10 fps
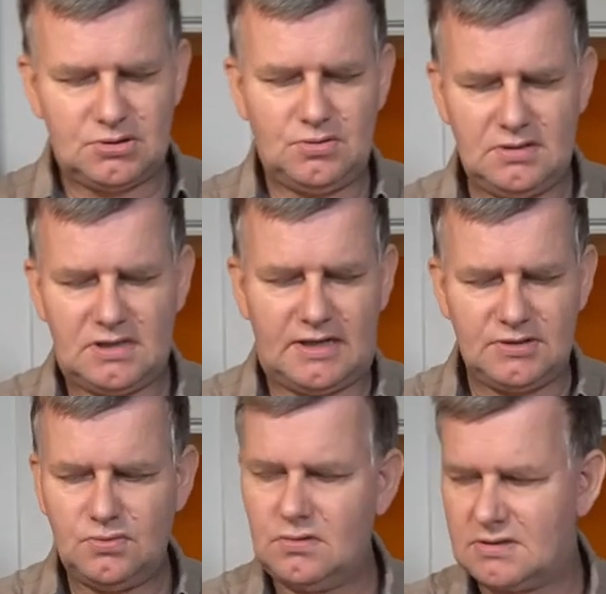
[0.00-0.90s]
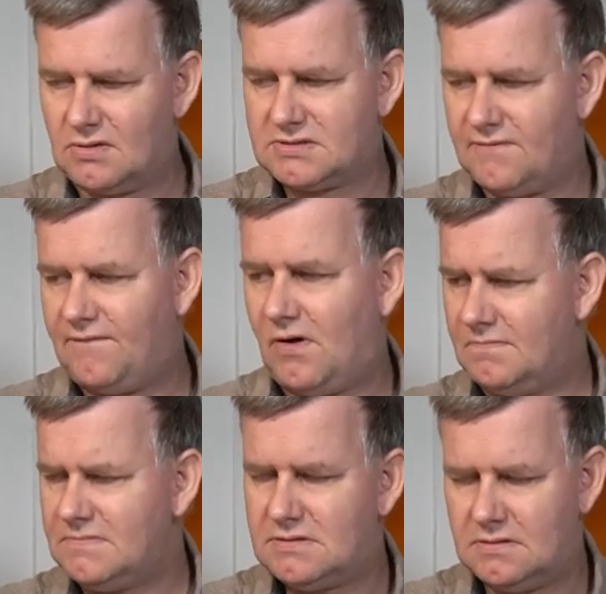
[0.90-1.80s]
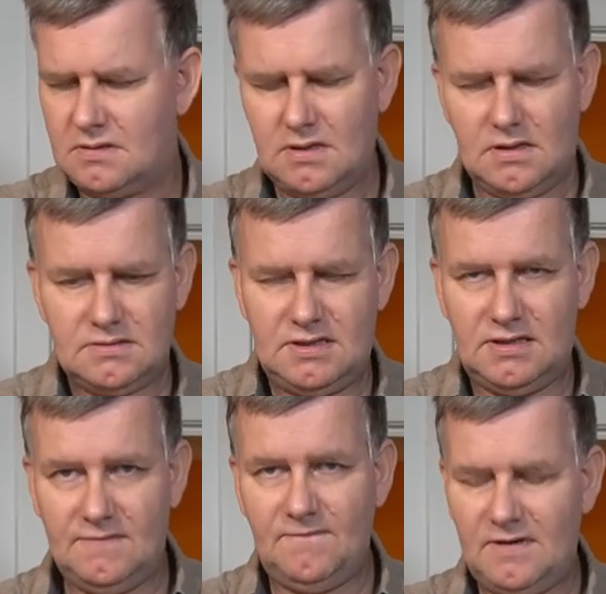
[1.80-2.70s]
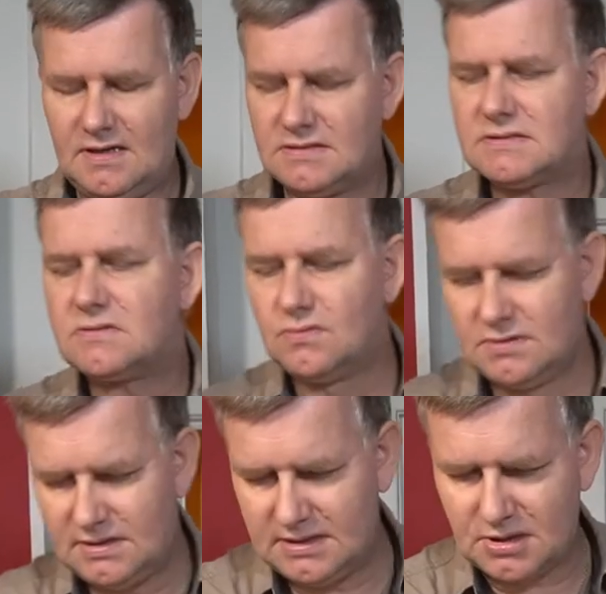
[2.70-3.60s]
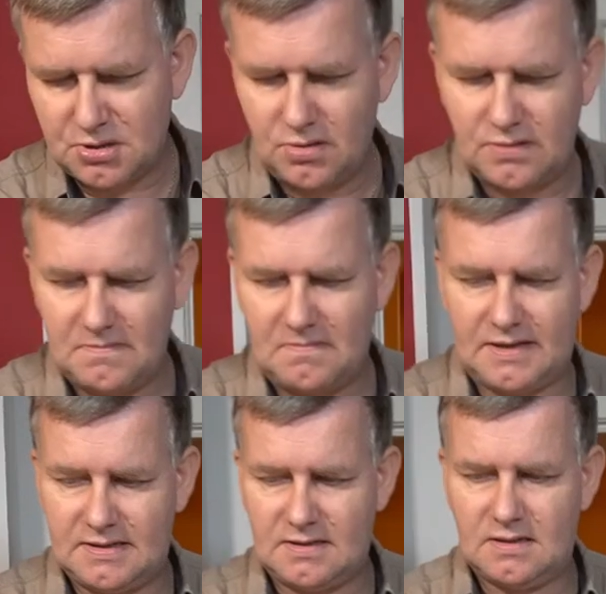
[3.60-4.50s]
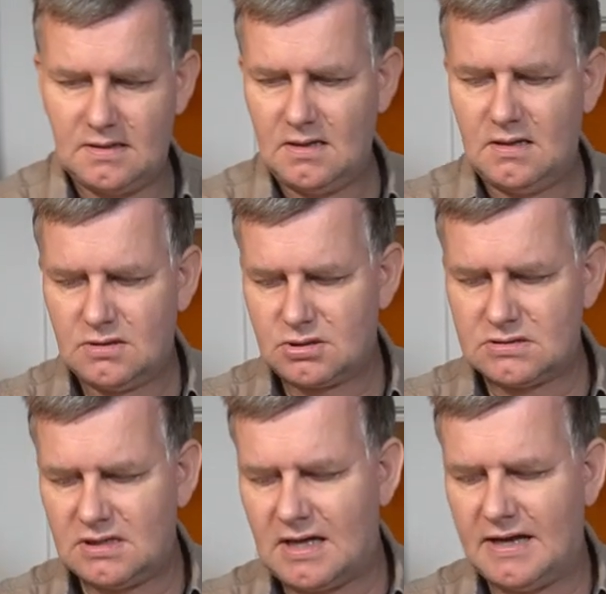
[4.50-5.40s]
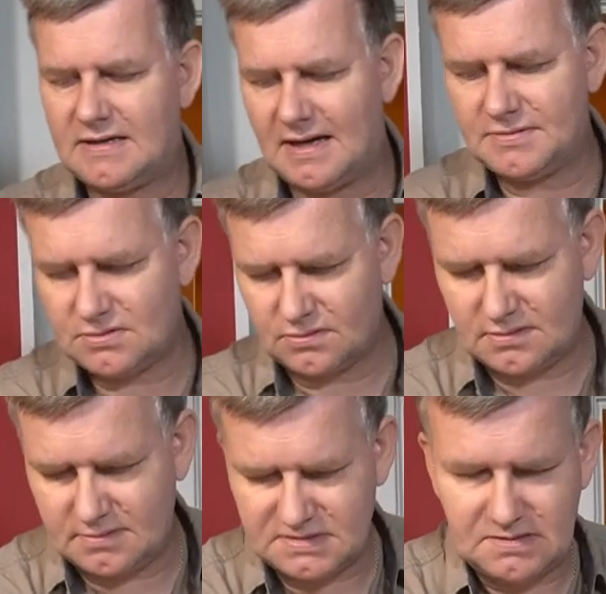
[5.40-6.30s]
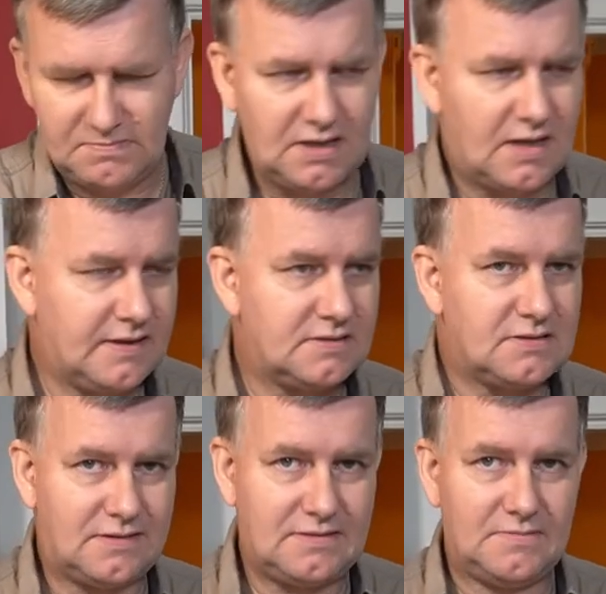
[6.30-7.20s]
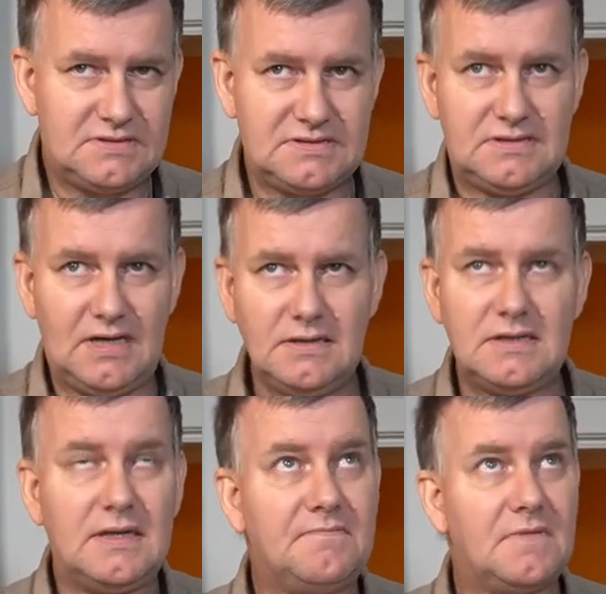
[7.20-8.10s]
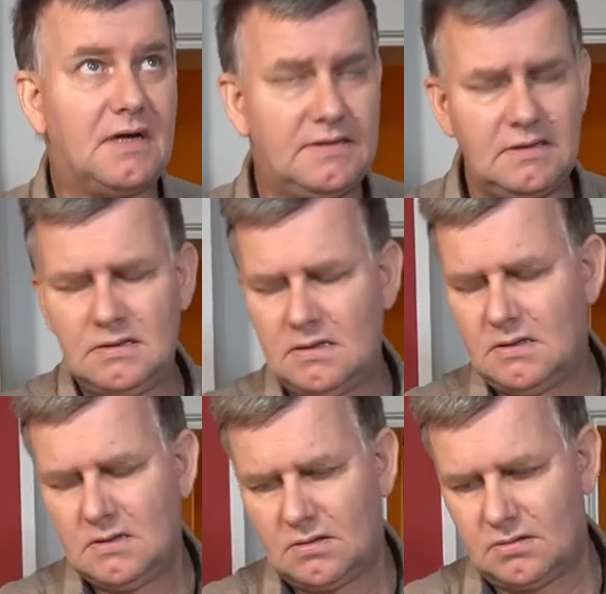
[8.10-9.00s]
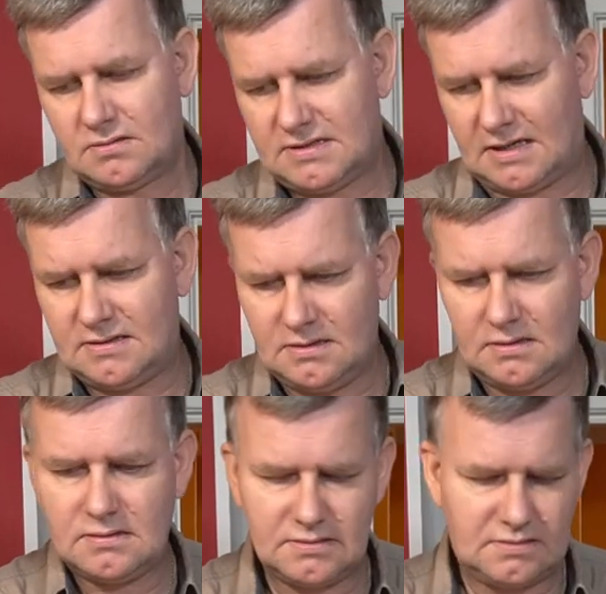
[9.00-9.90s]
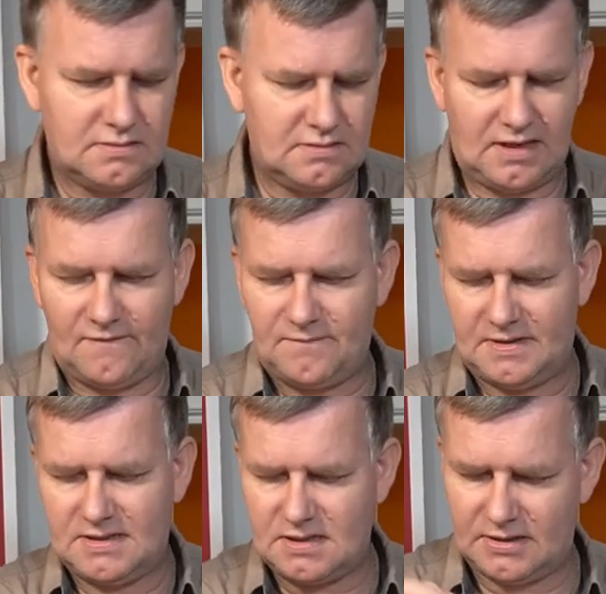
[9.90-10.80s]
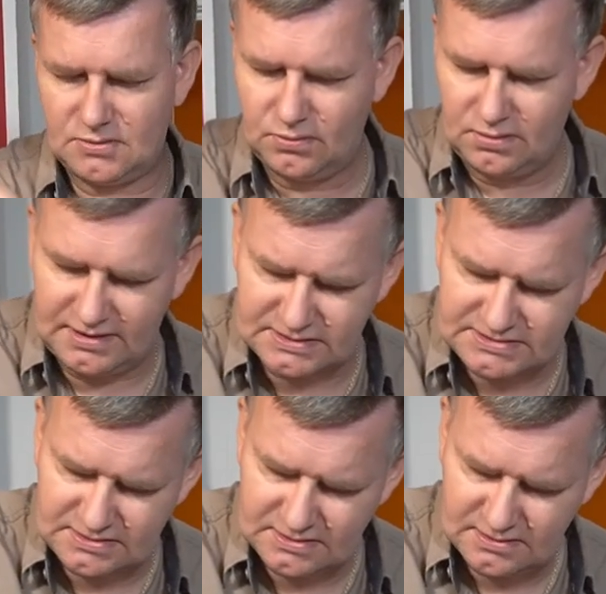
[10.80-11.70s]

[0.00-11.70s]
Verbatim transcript: eine schöne kleine Kugel draus geformt. Die nehmen wir jetzt, tun die hier schön in meine Schüssel rein. Da habe ich unten ein bisschen Mehl reingetan, damit sie nicht ankleben kann. Und dann darf meine kleine Kugel jetzt